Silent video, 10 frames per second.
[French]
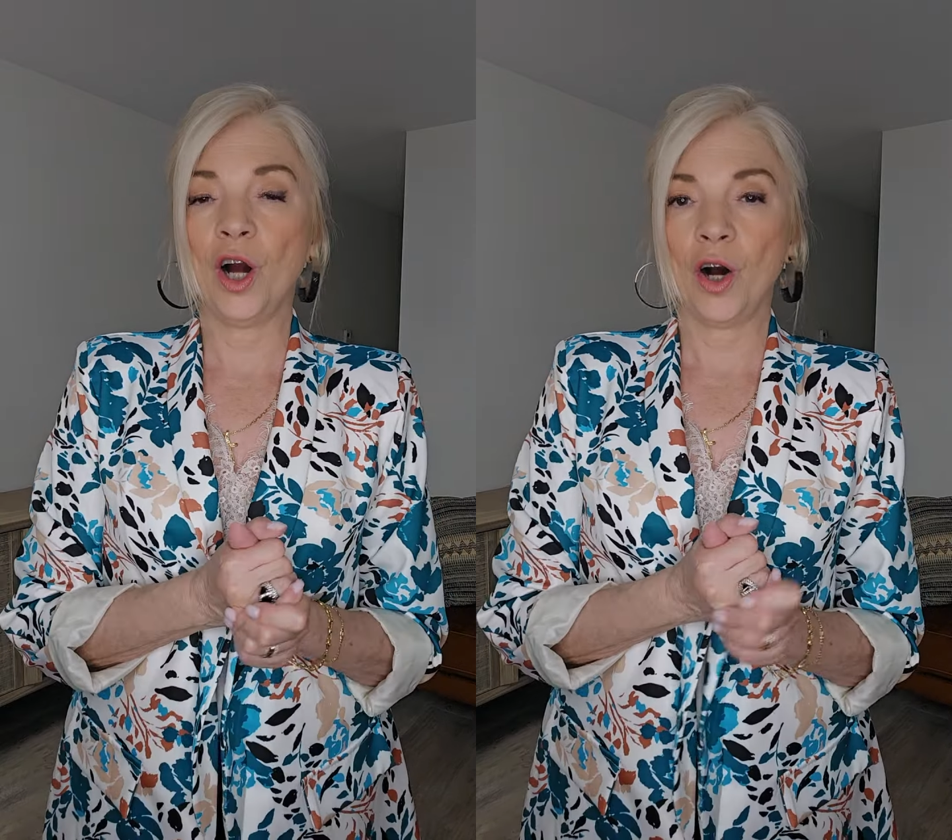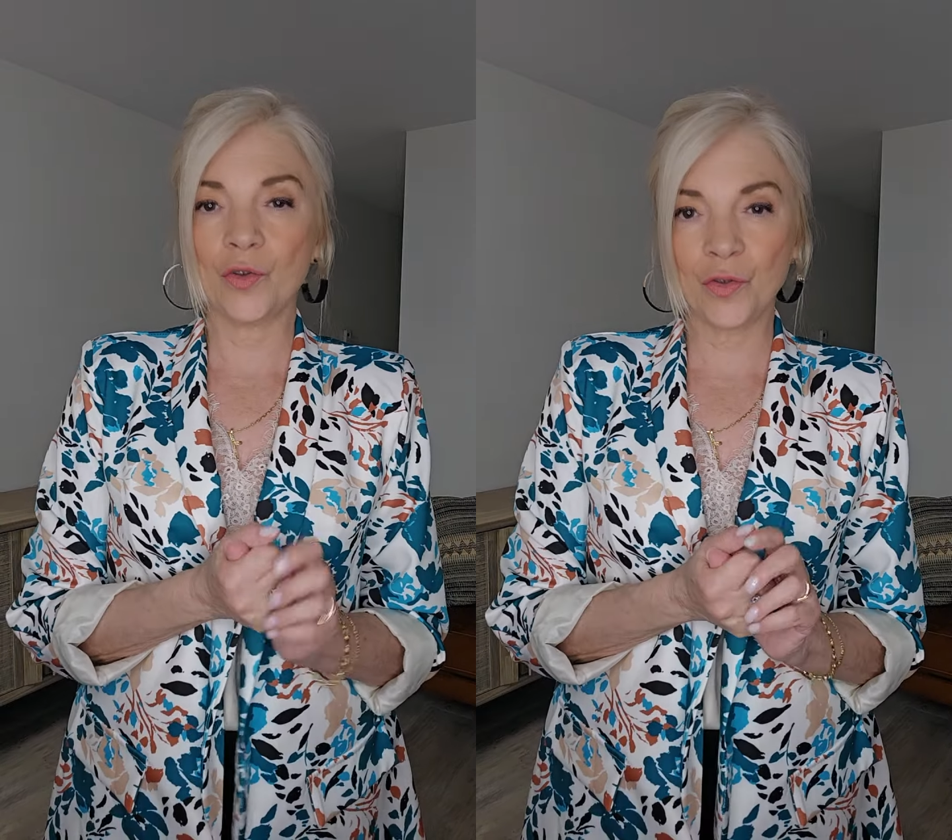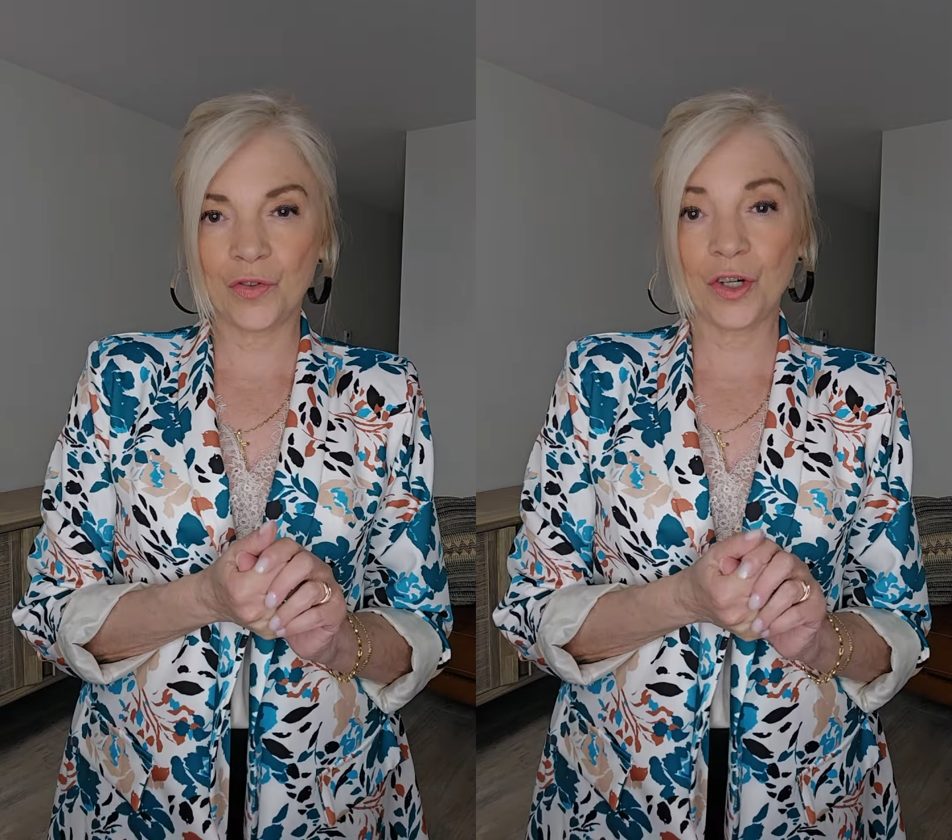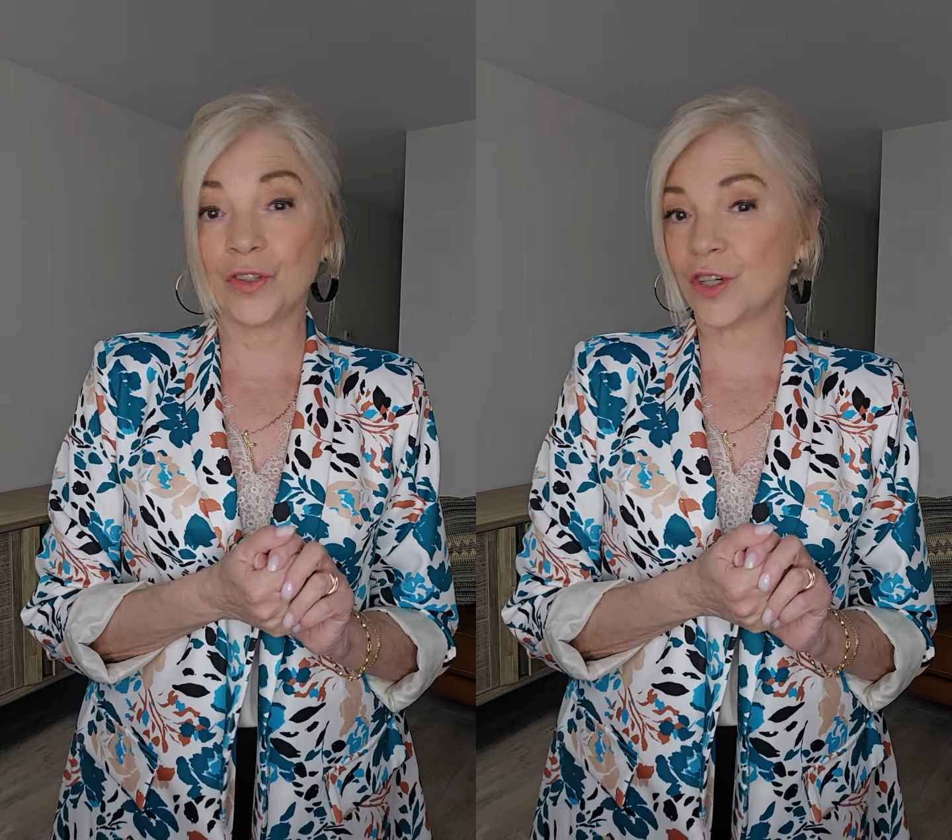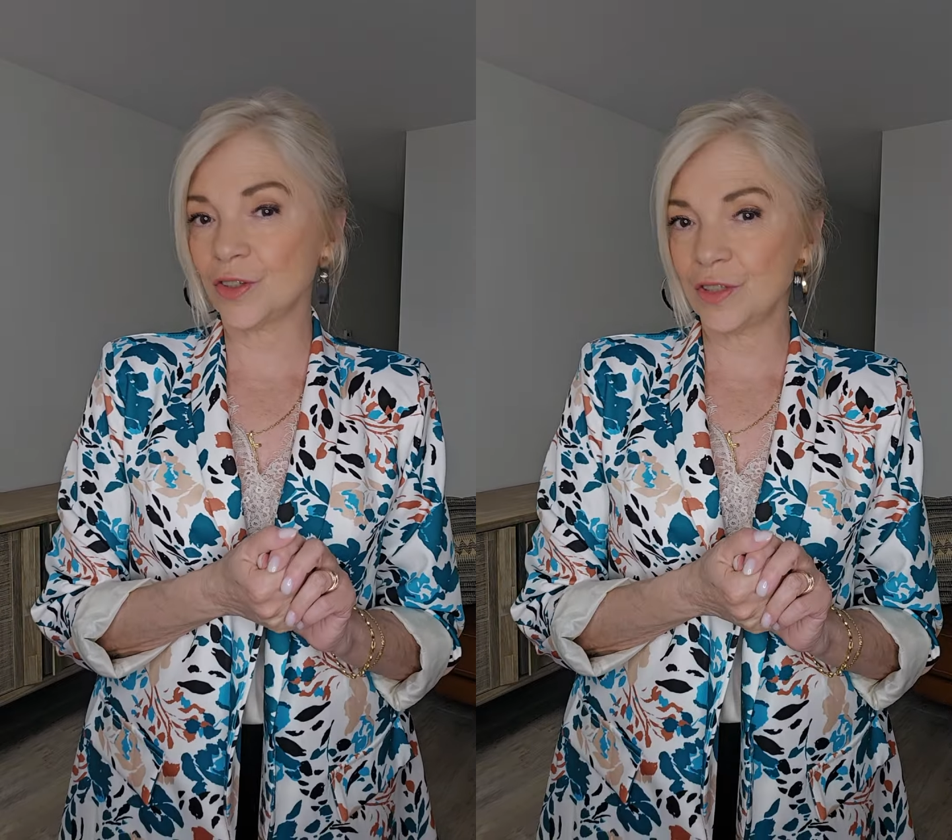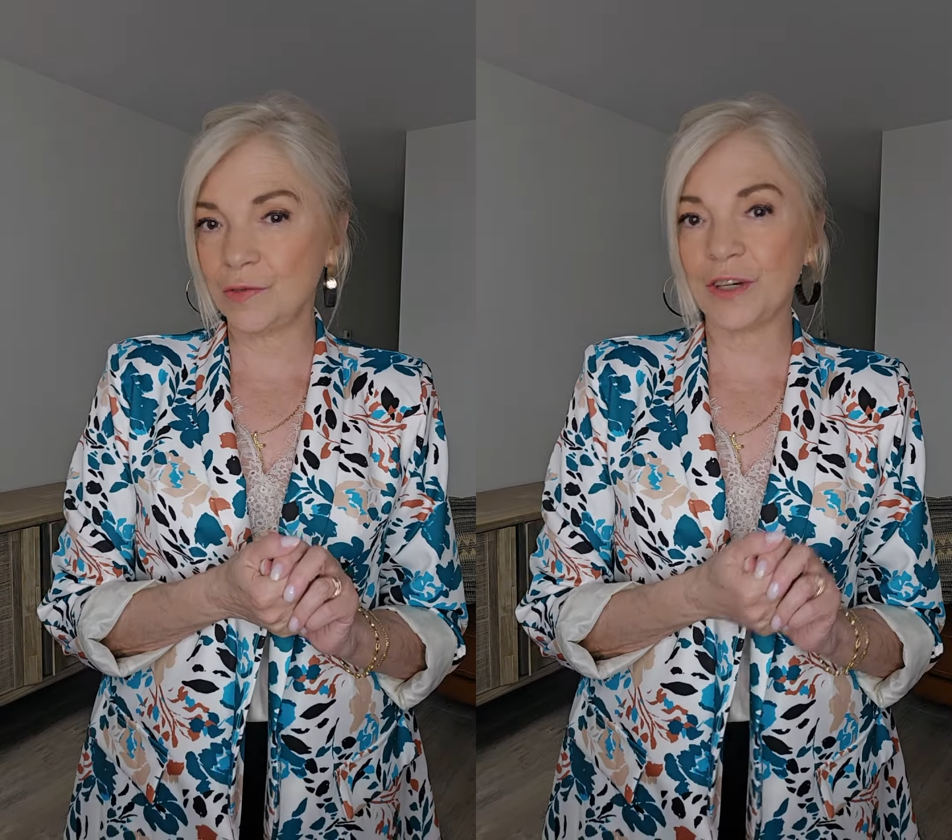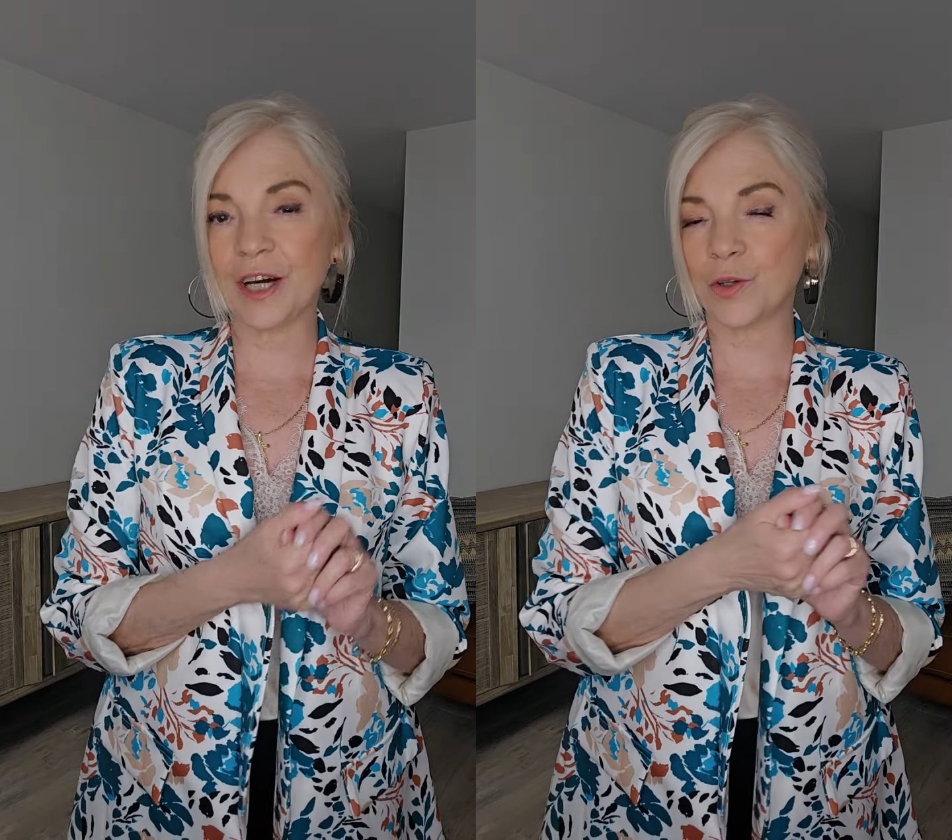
en automne qu'en hiver,